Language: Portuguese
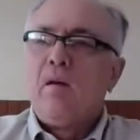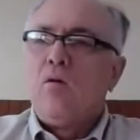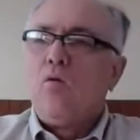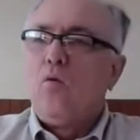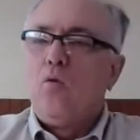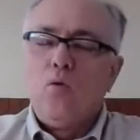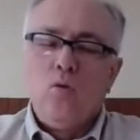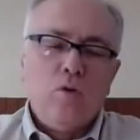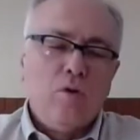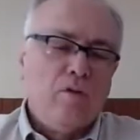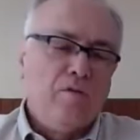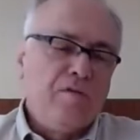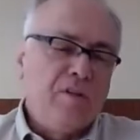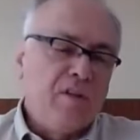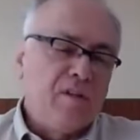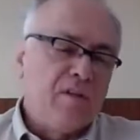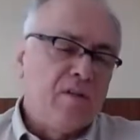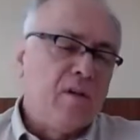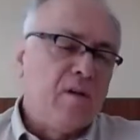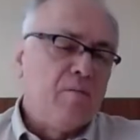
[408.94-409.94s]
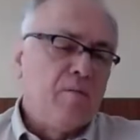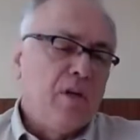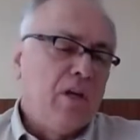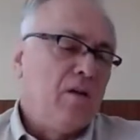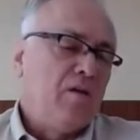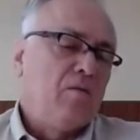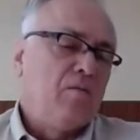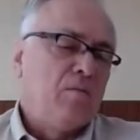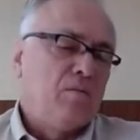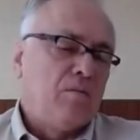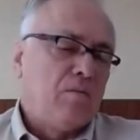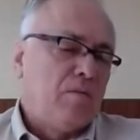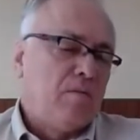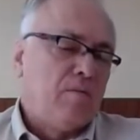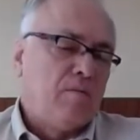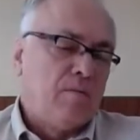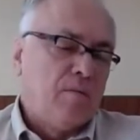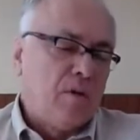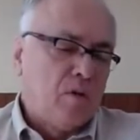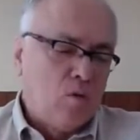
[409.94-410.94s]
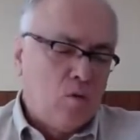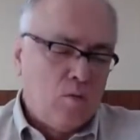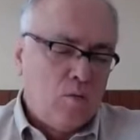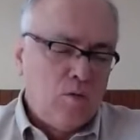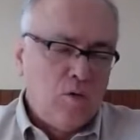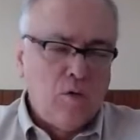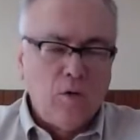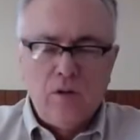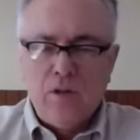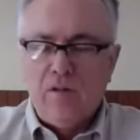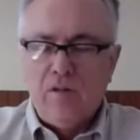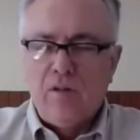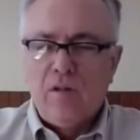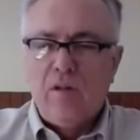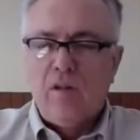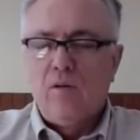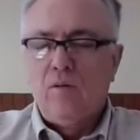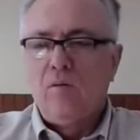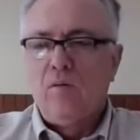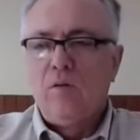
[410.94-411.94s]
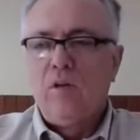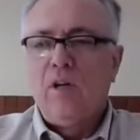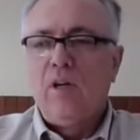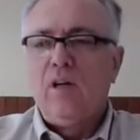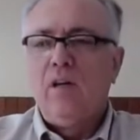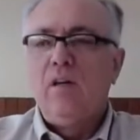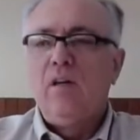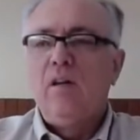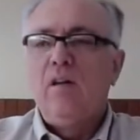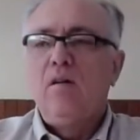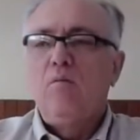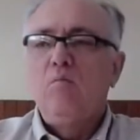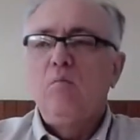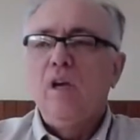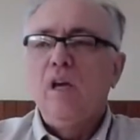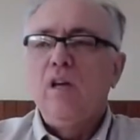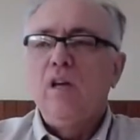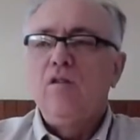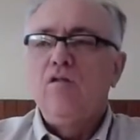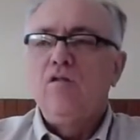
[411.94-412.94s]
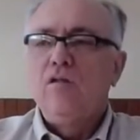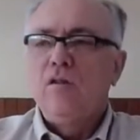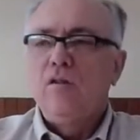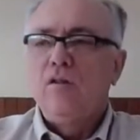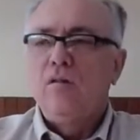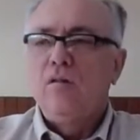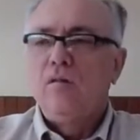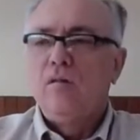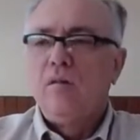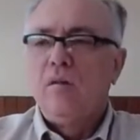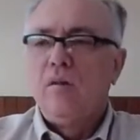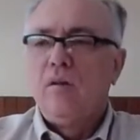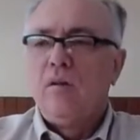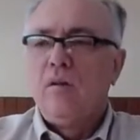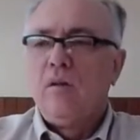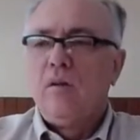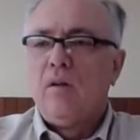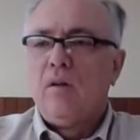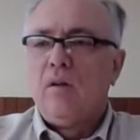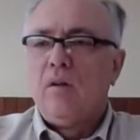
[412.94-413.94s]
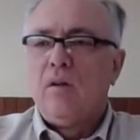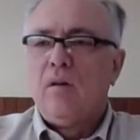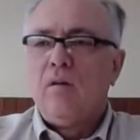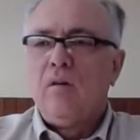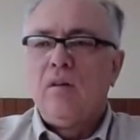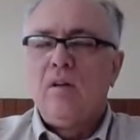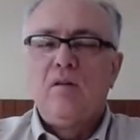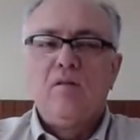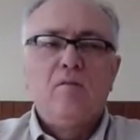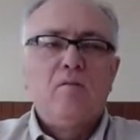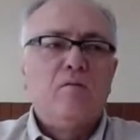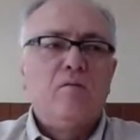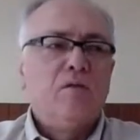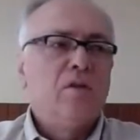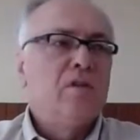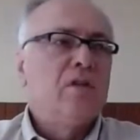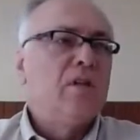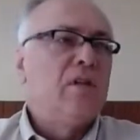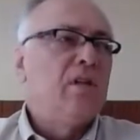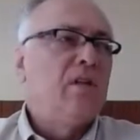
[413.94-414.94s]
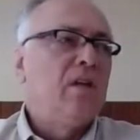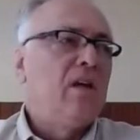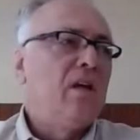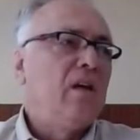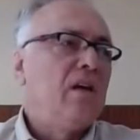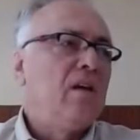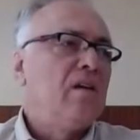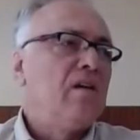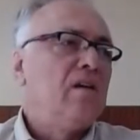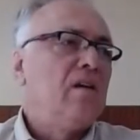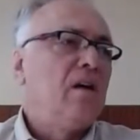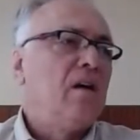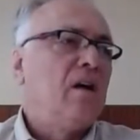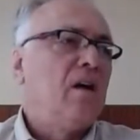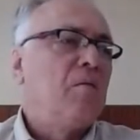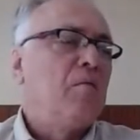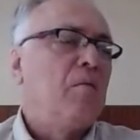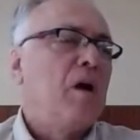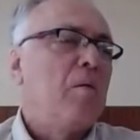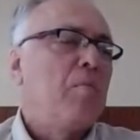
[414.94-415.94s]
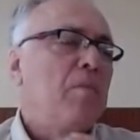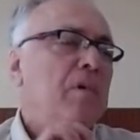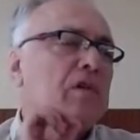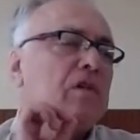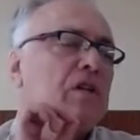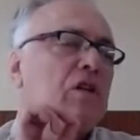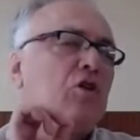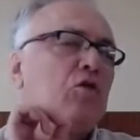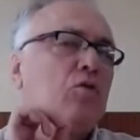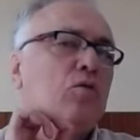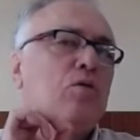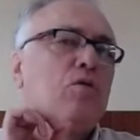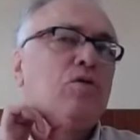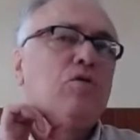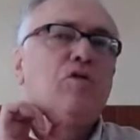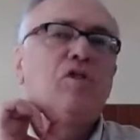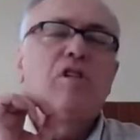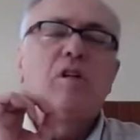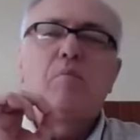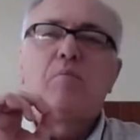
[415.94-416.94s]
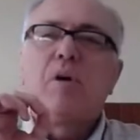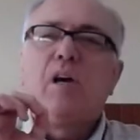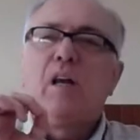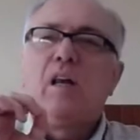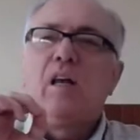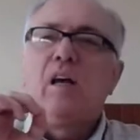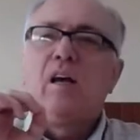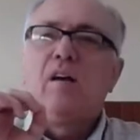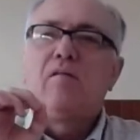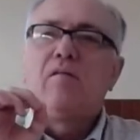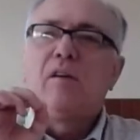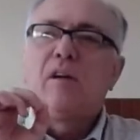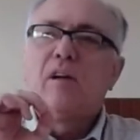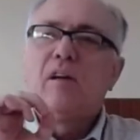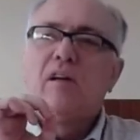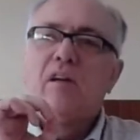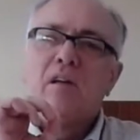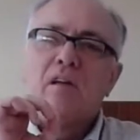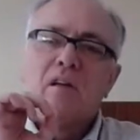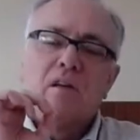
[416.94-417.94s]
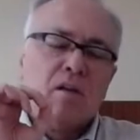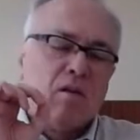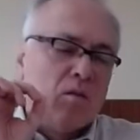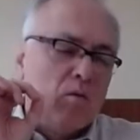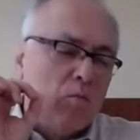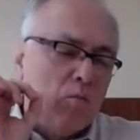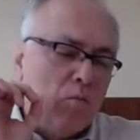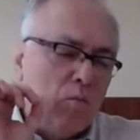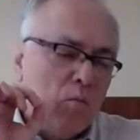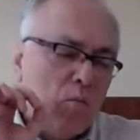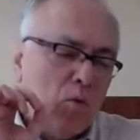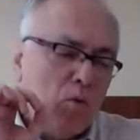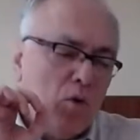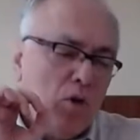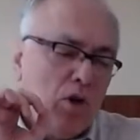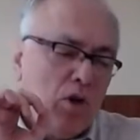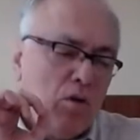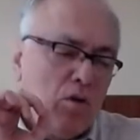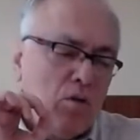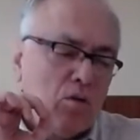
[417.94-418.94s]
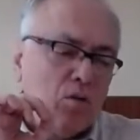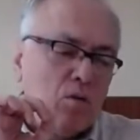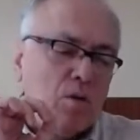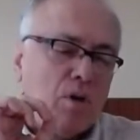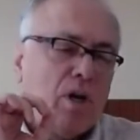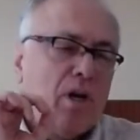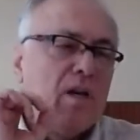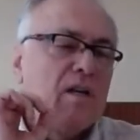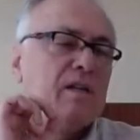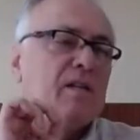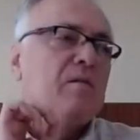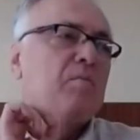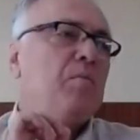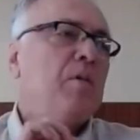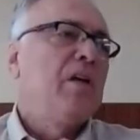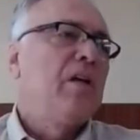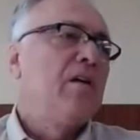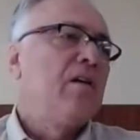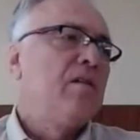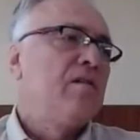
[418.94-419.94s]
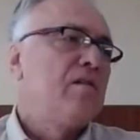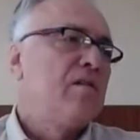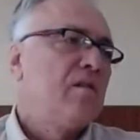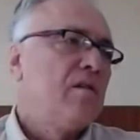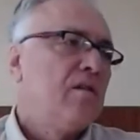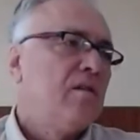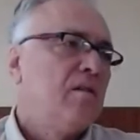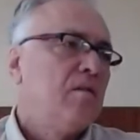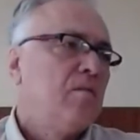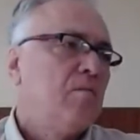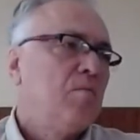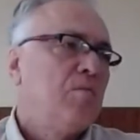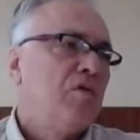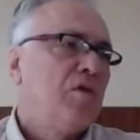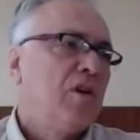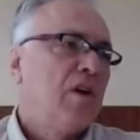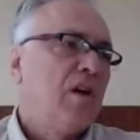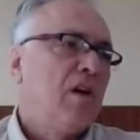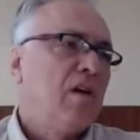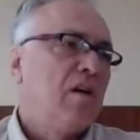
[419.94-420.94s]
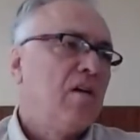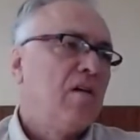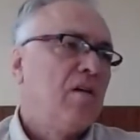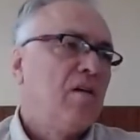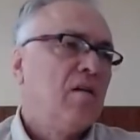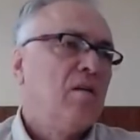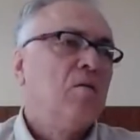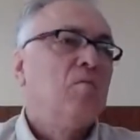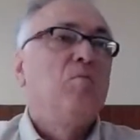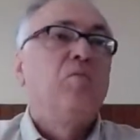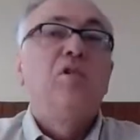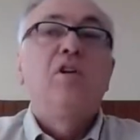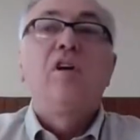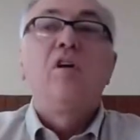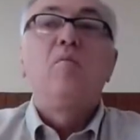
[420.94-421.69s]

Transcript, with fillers: O Novo Testamento, como toda a Escritura, ele não mente. Então, você tem, a, a Escritura usa a palavra muito esperança. Por quê? Porque é